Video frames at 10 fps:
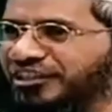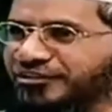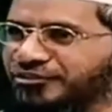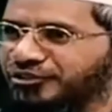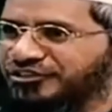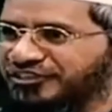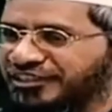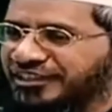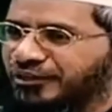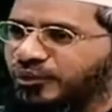তাহলে দেখা
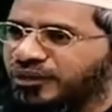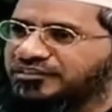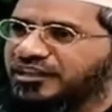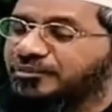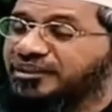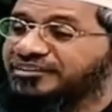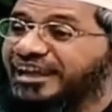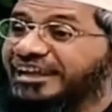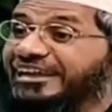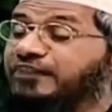যাচ্ছে একজন
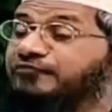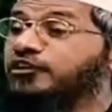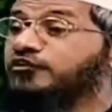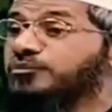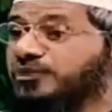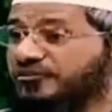সাহাবা দাঁড়াচ্ছেন নবীর